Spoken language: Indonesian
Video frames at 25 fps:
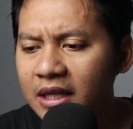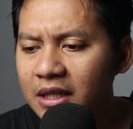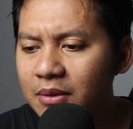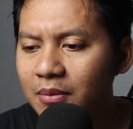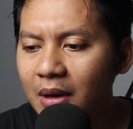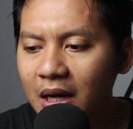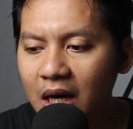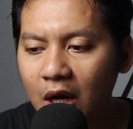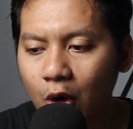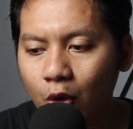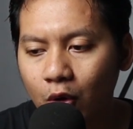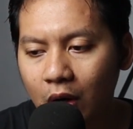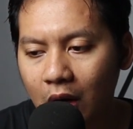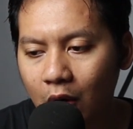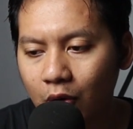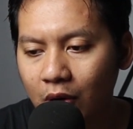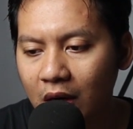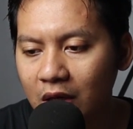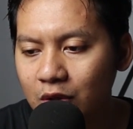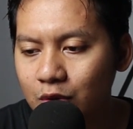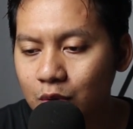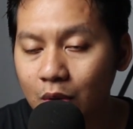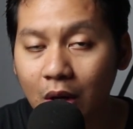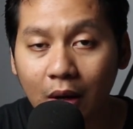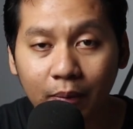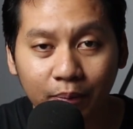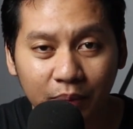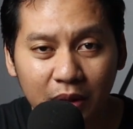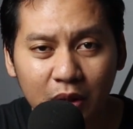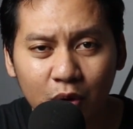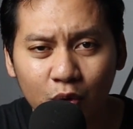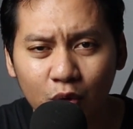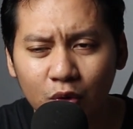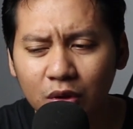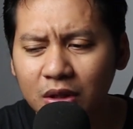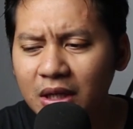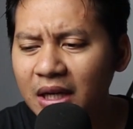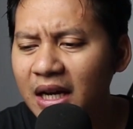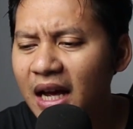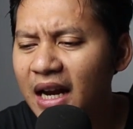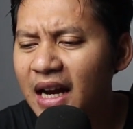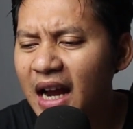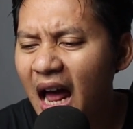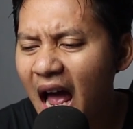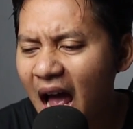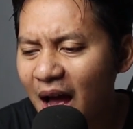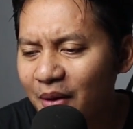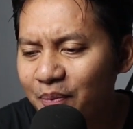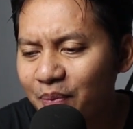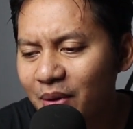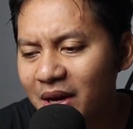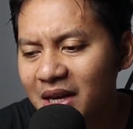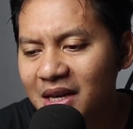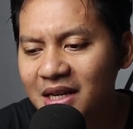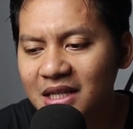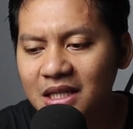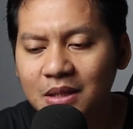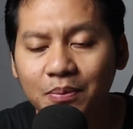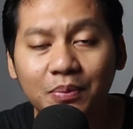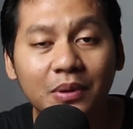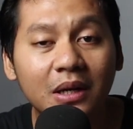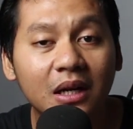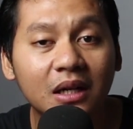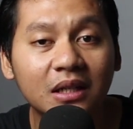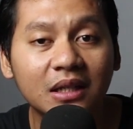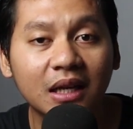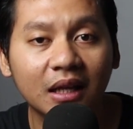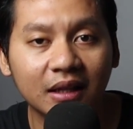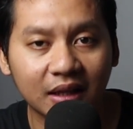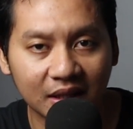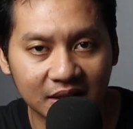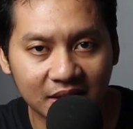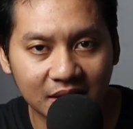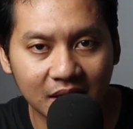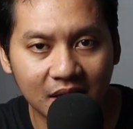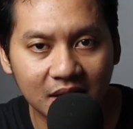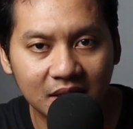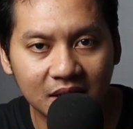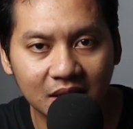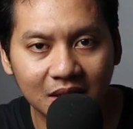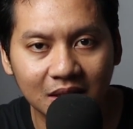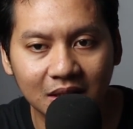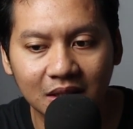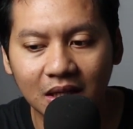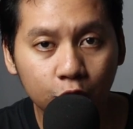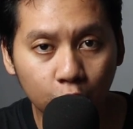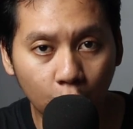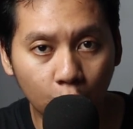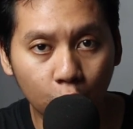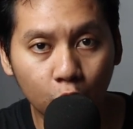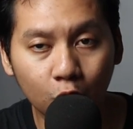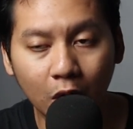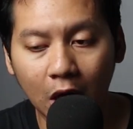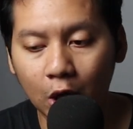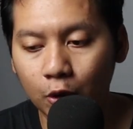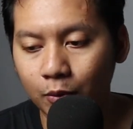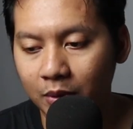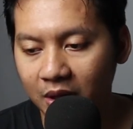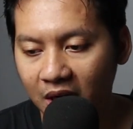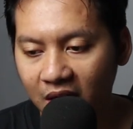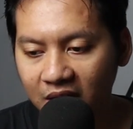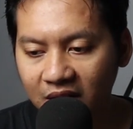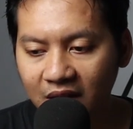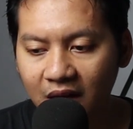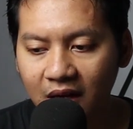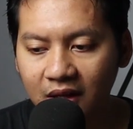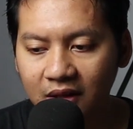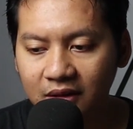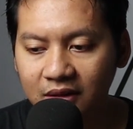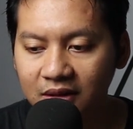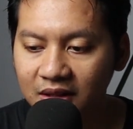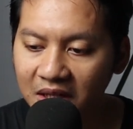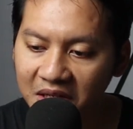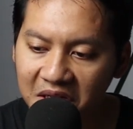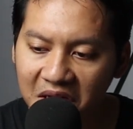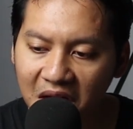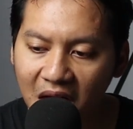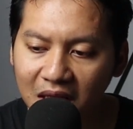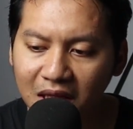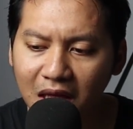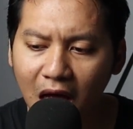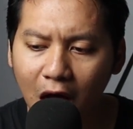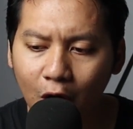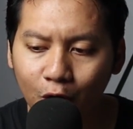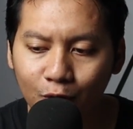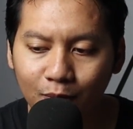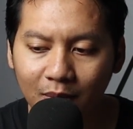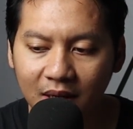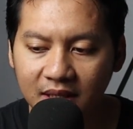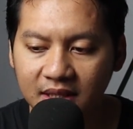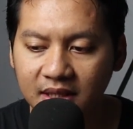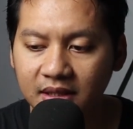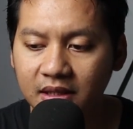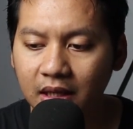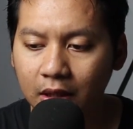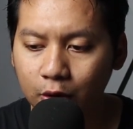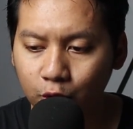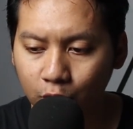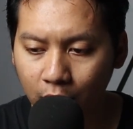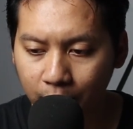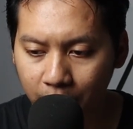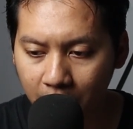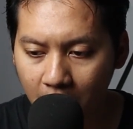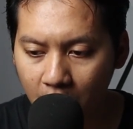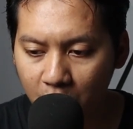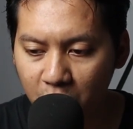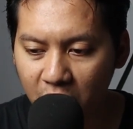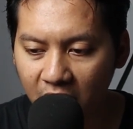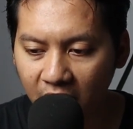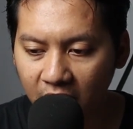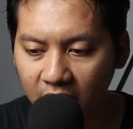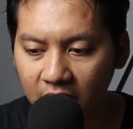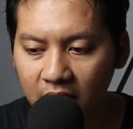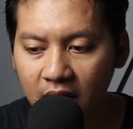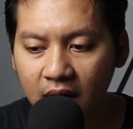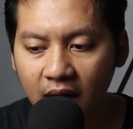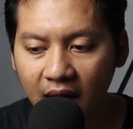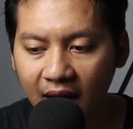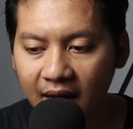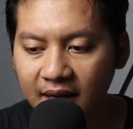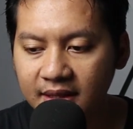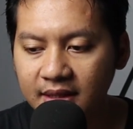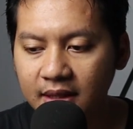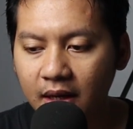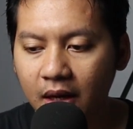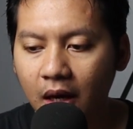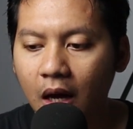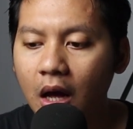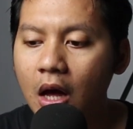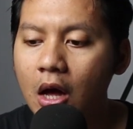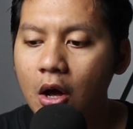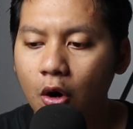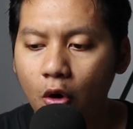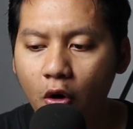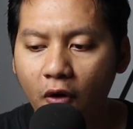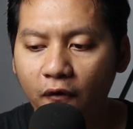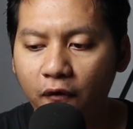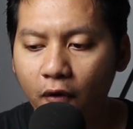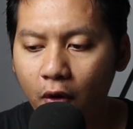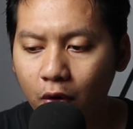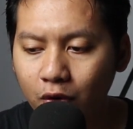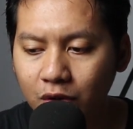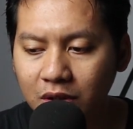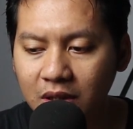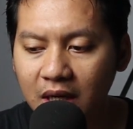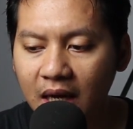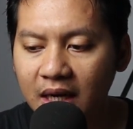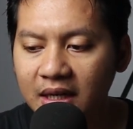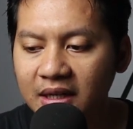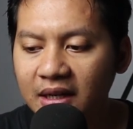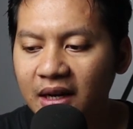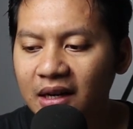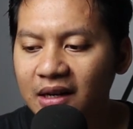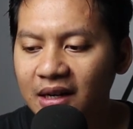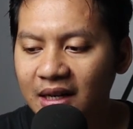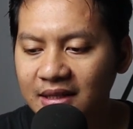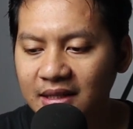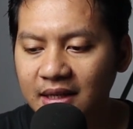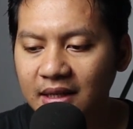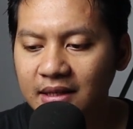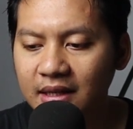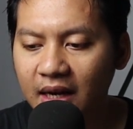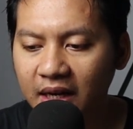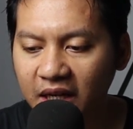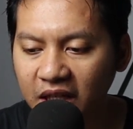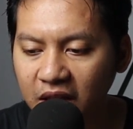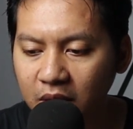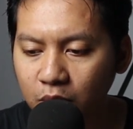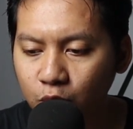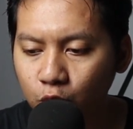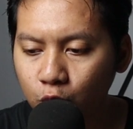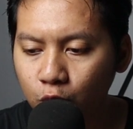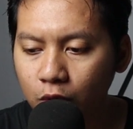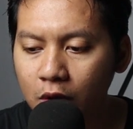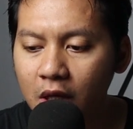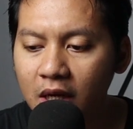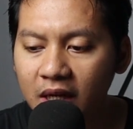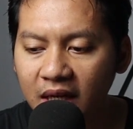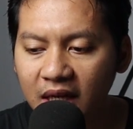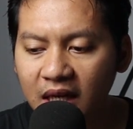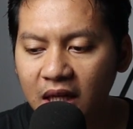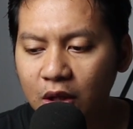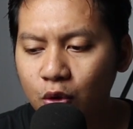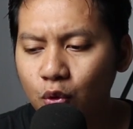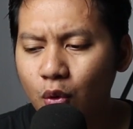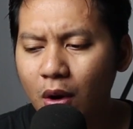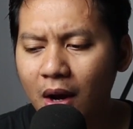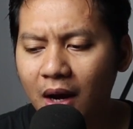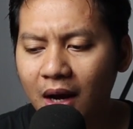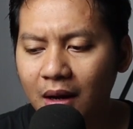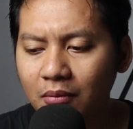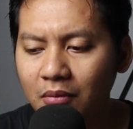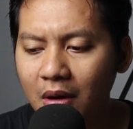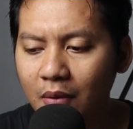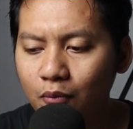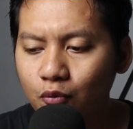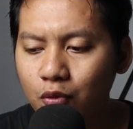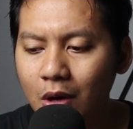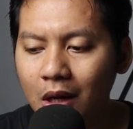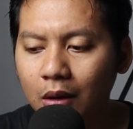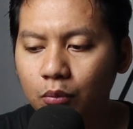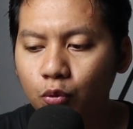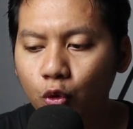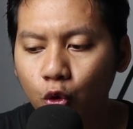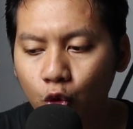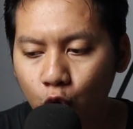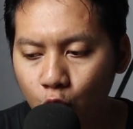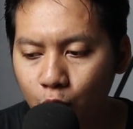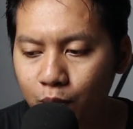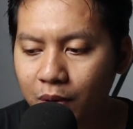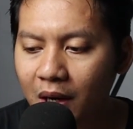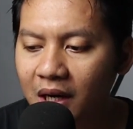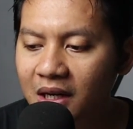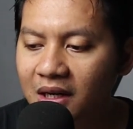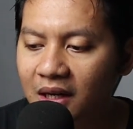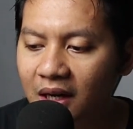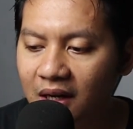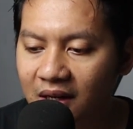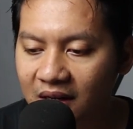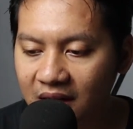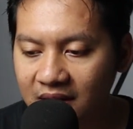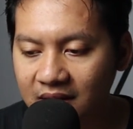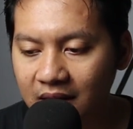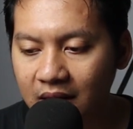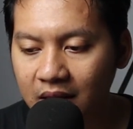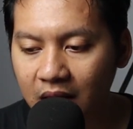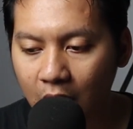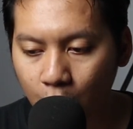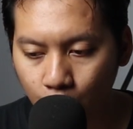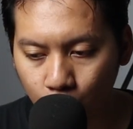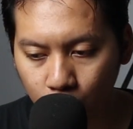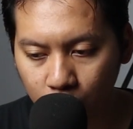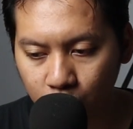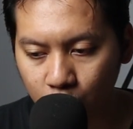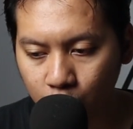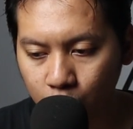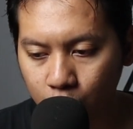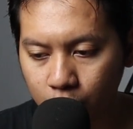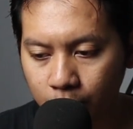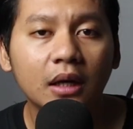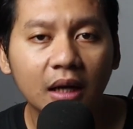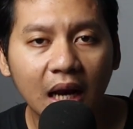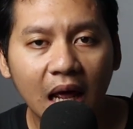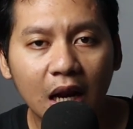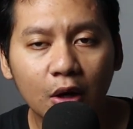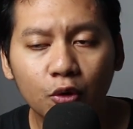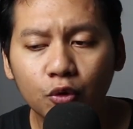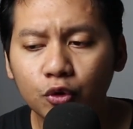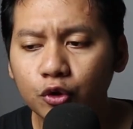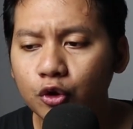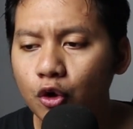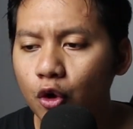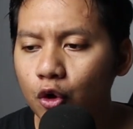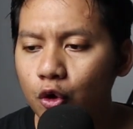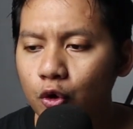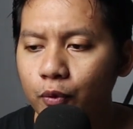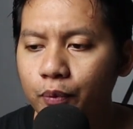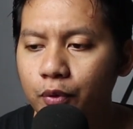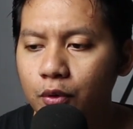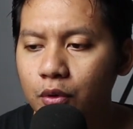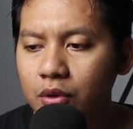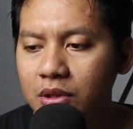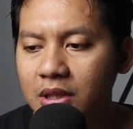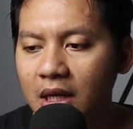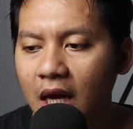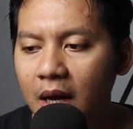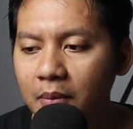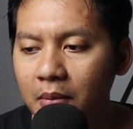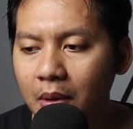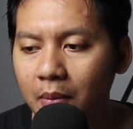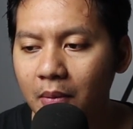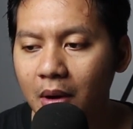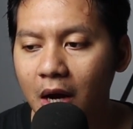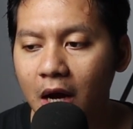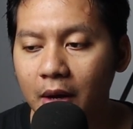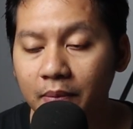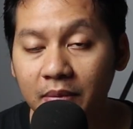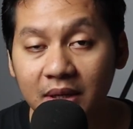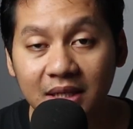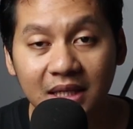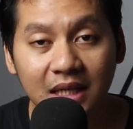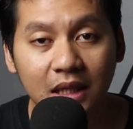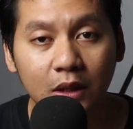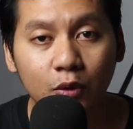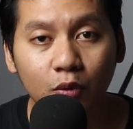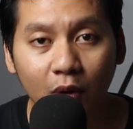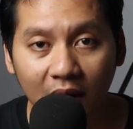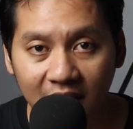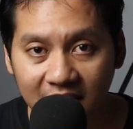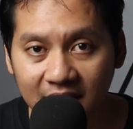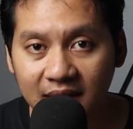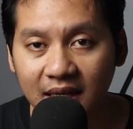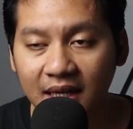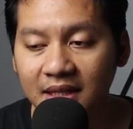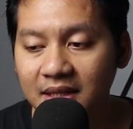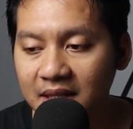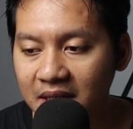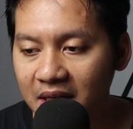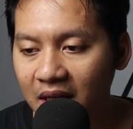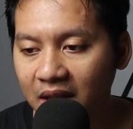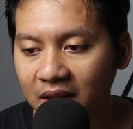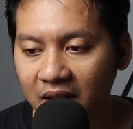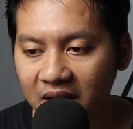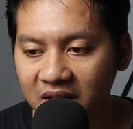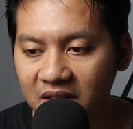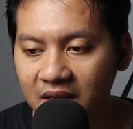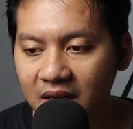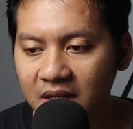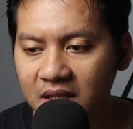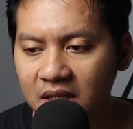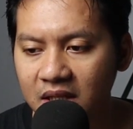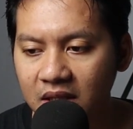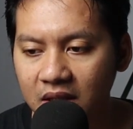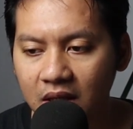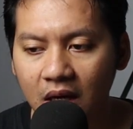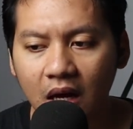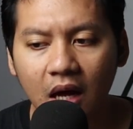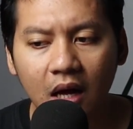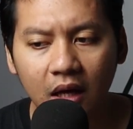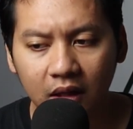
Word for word: Dimana orang-orang juga bingung dengan apa yang sebenarnya terjadi. Yoru lalu berkata, ternyata aku masih jatuh ke bawah. Asa, kau fokuslah dengan rasa sakitmu. Itu akan membuatmu lupa dengan rasa takutmu. Lalu Yoru berusaha memahami situasi yang sedang terjadi.